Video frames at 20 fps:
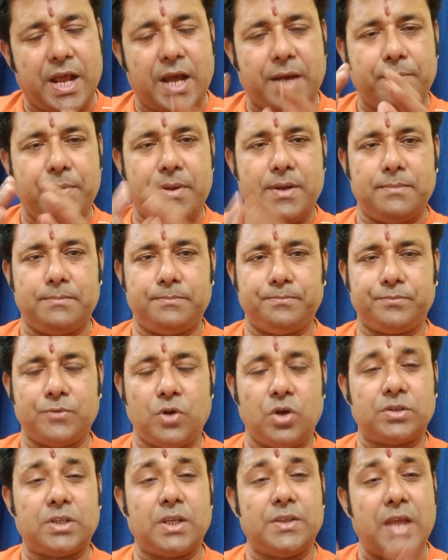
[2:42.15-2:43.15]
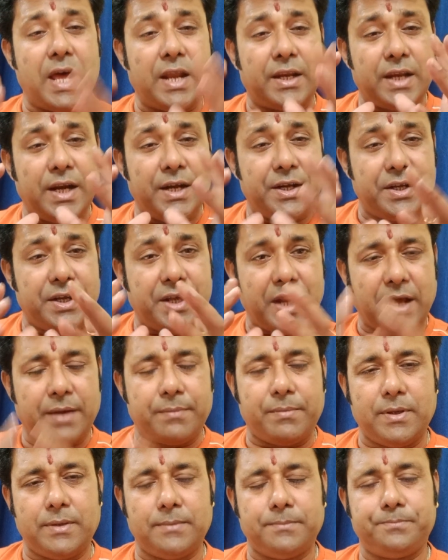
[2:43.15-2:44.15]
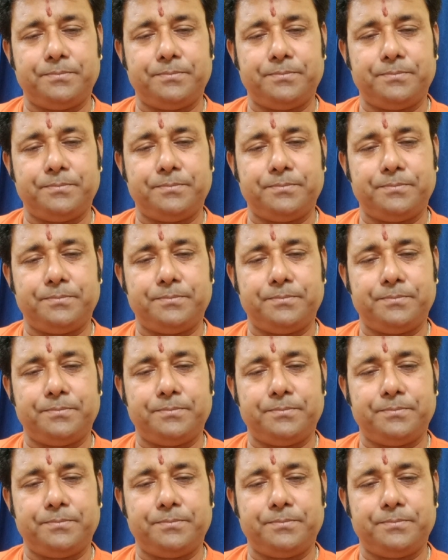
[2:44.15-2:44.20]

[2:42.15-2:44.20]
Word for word: রাখবেন অর্থাৎ নারকেলটিকে রাখবেন